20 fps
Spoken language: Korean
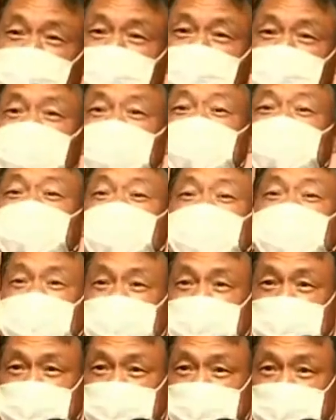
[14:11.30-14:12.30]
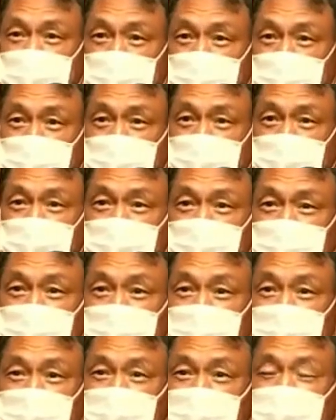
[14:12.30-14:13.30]
어려운 거 아니겠습니까?
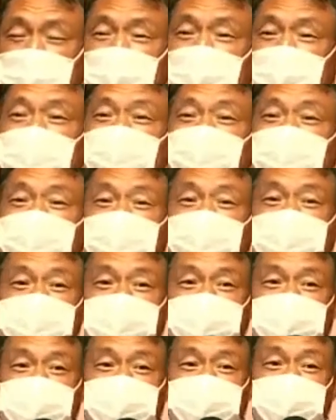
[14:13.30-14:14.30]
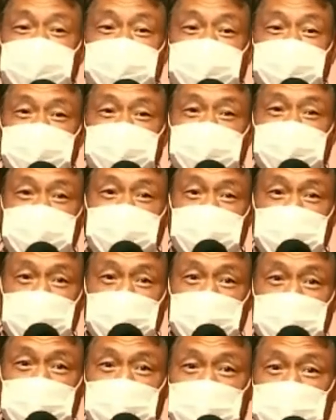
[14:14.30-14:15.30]
나가는 돈이 적고 들어오는 돈이
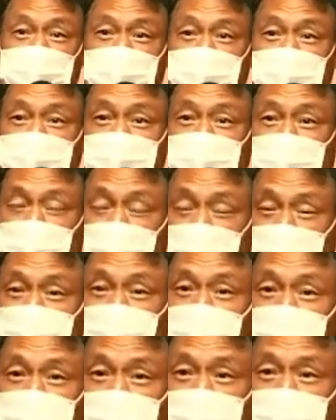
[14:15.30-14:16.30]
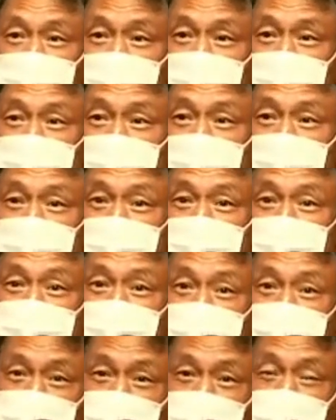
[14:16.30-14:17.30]
많으면
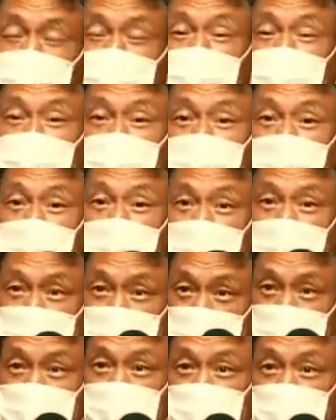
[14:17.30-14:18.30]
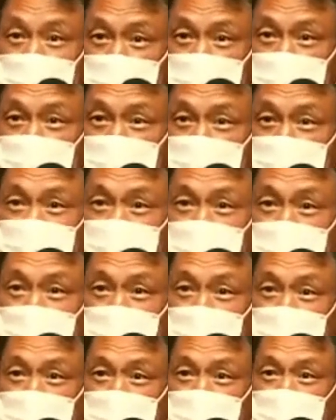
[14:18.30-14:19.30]
경제가 안정되는 거 아니겠습니까?
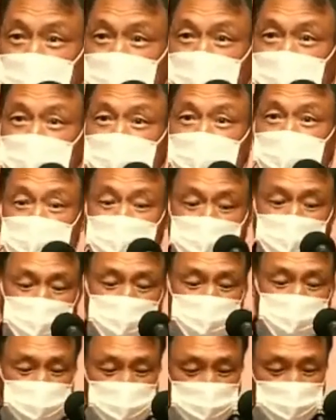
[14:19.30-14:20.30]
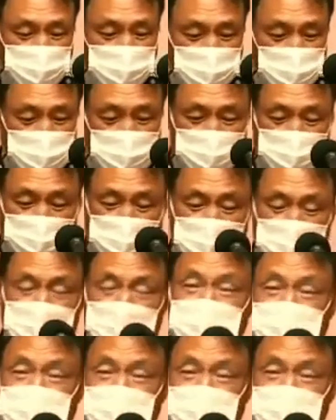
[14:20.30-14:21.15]
그런데 이